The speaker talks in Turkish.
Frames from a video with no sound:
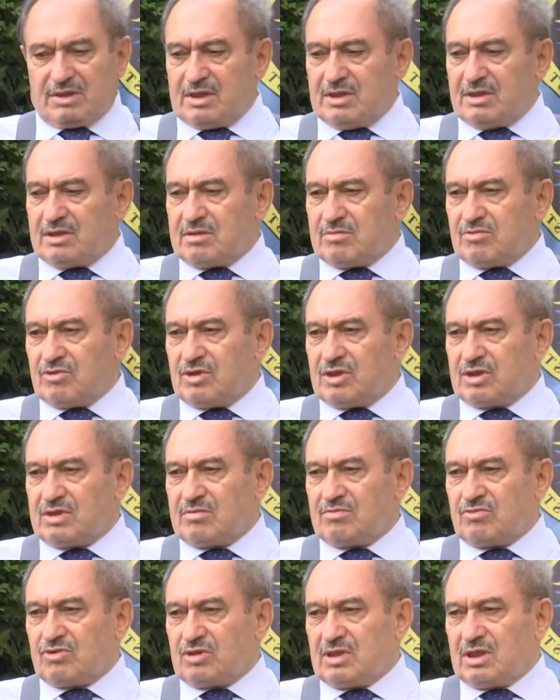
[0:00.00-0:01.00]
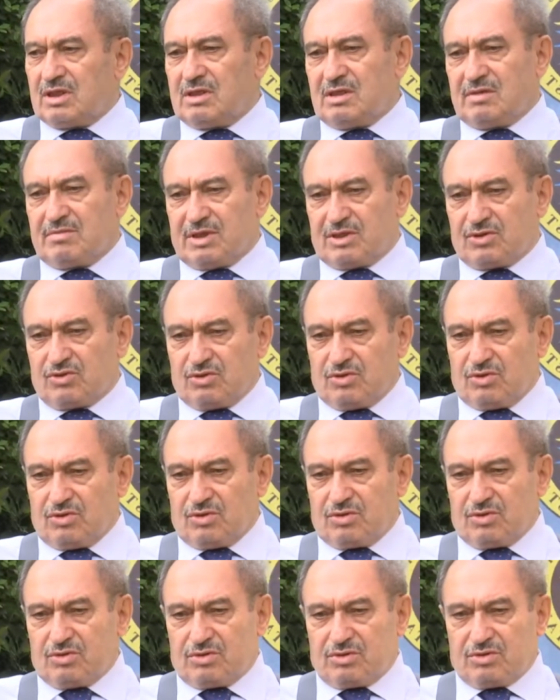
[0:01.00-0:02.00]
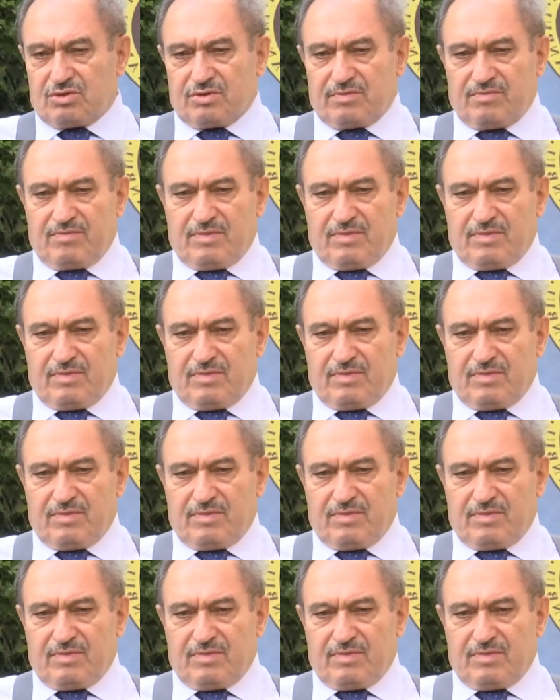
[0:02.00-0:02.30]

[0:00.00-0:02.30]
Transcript: eğitim öğretim modeline başlıyoruz.